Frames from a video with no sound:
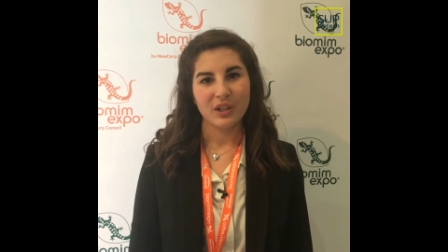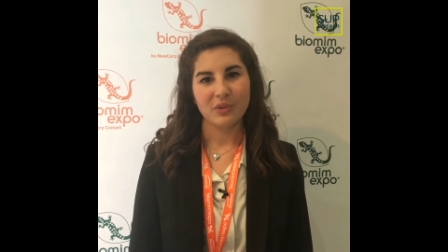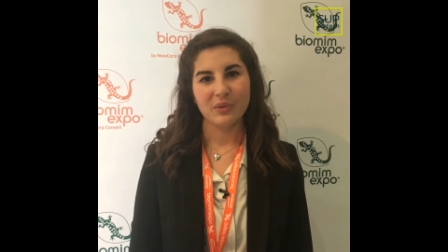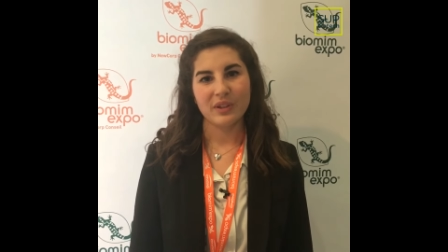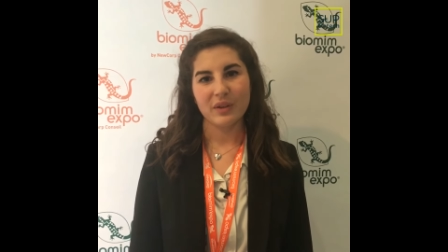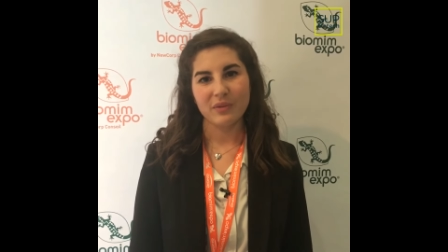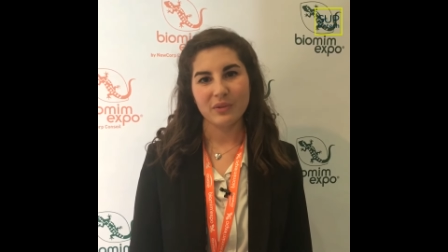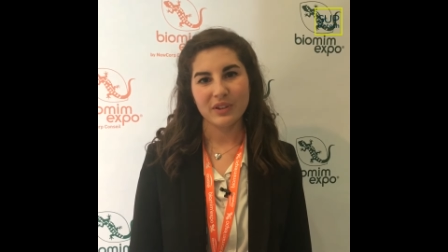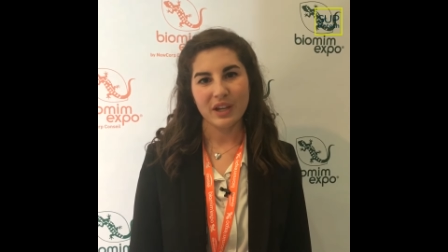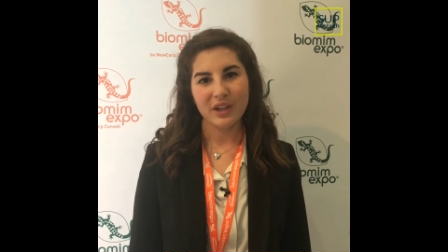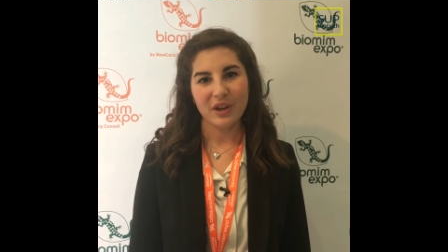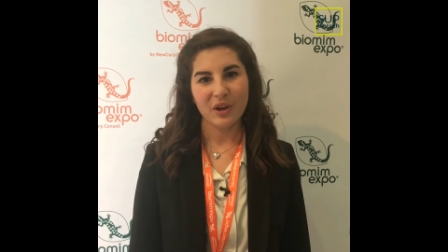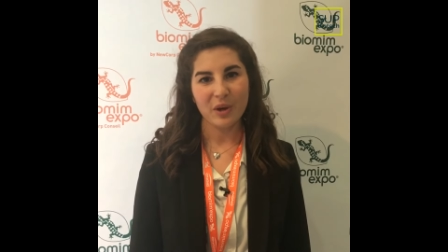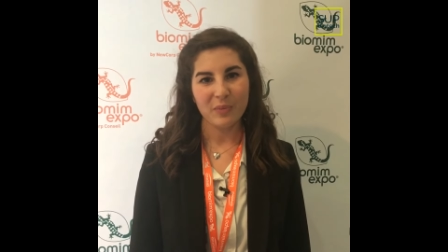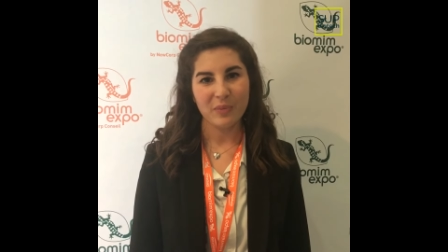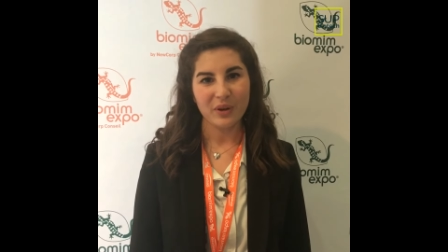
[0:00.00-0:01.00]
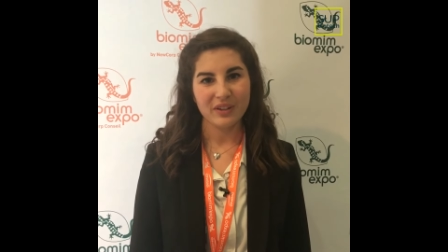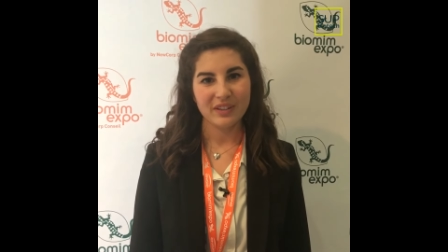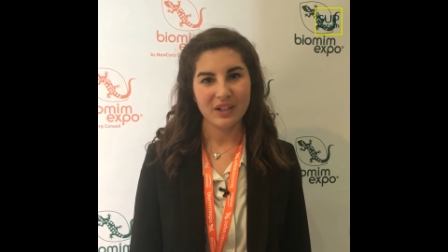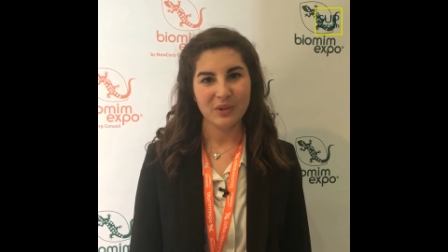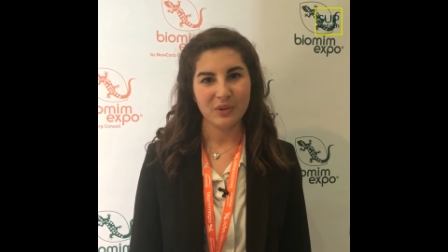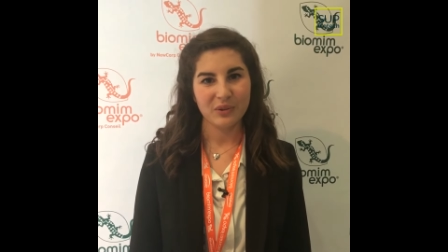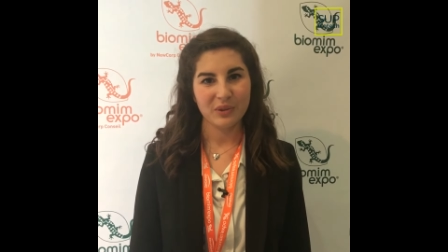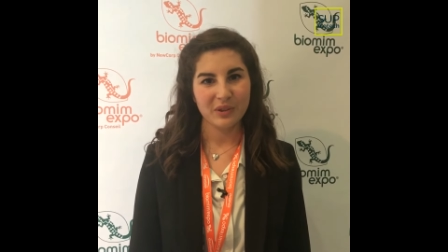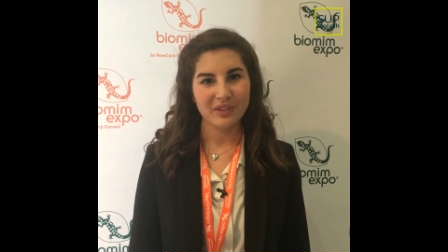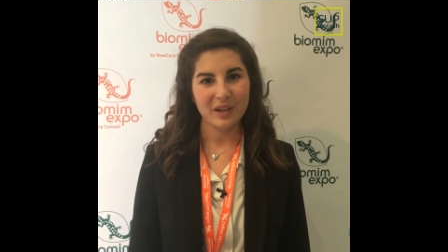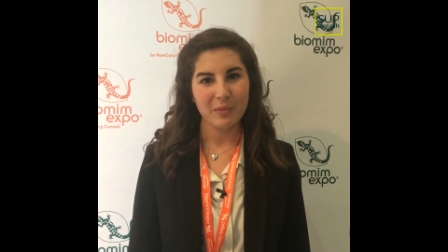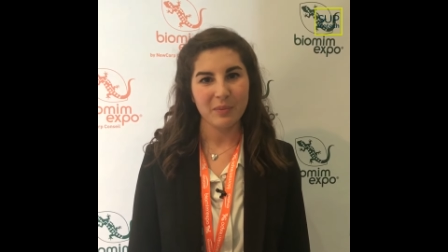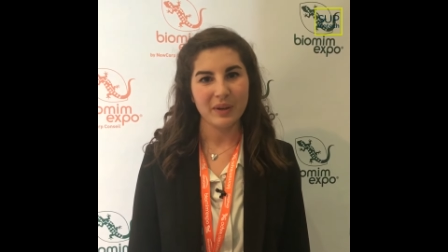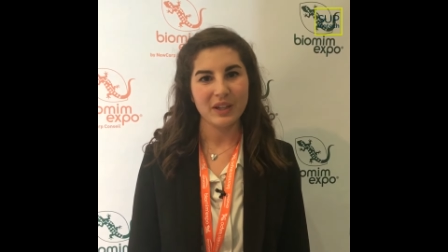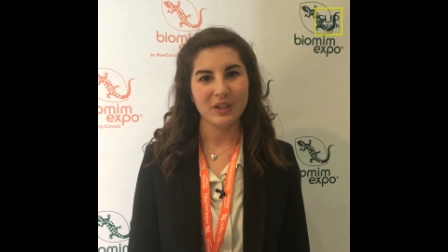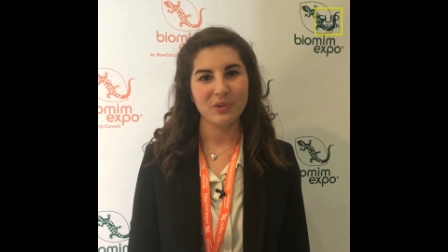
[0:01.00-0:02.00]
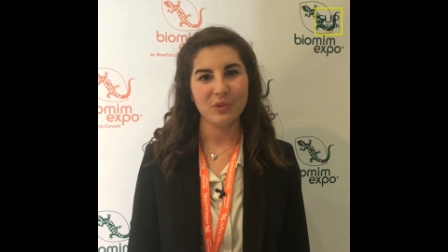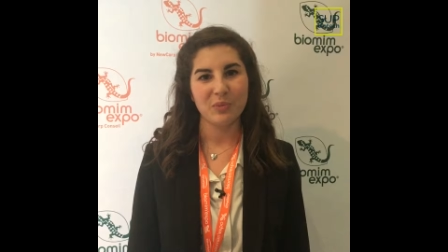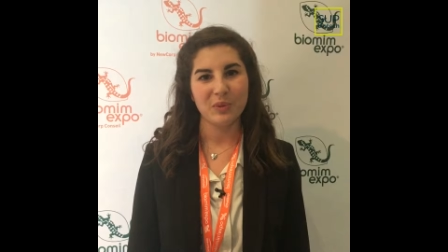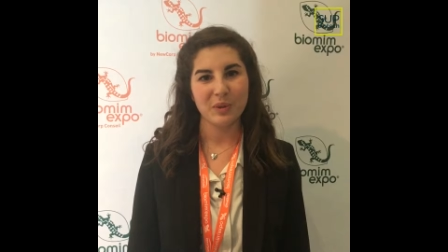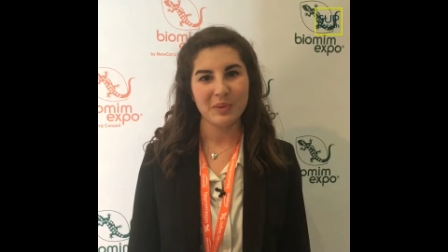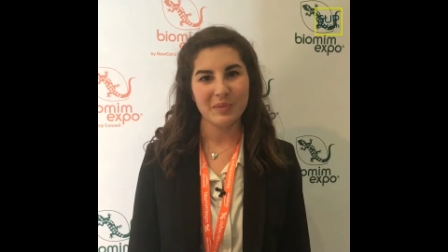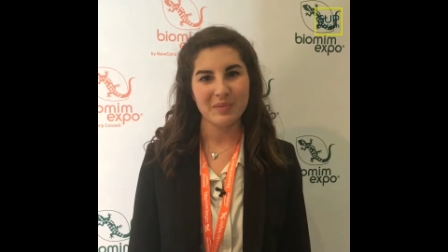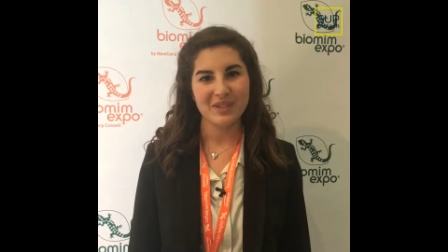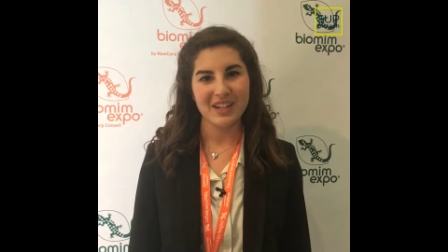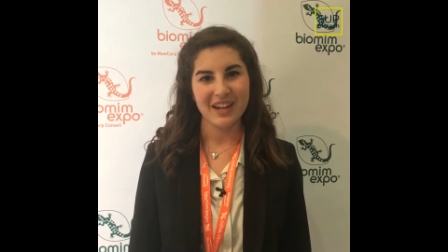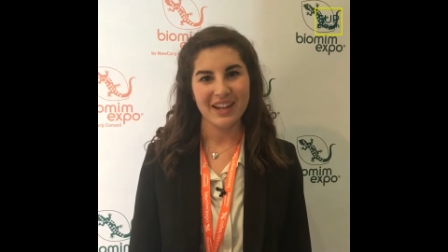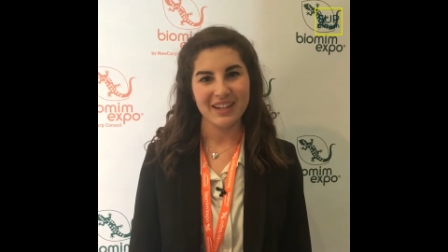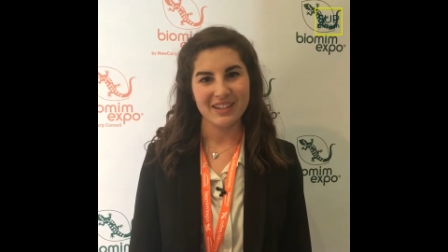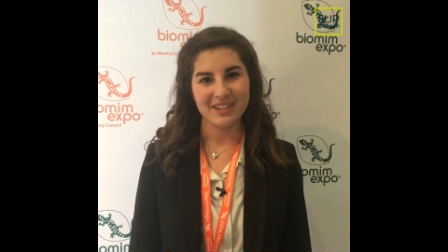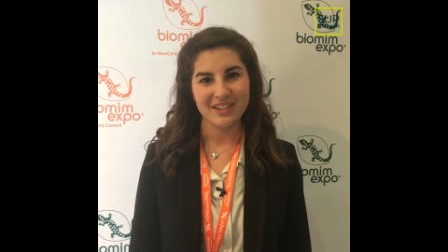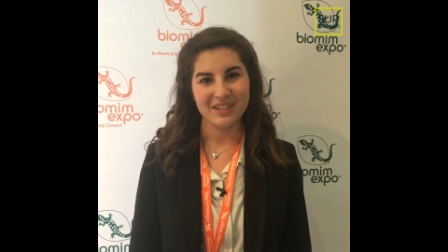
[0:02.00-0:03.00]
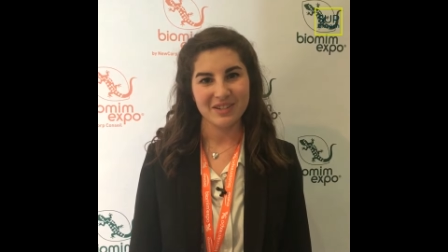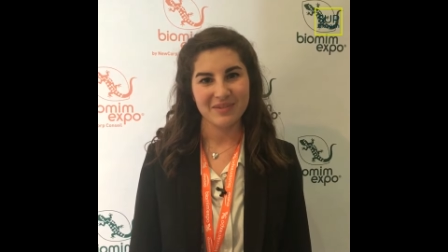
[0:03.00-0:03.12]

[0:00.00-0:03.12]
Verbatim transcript: Nous avons d'ailleurs remporté le deuxième prix du Biomim Challenge.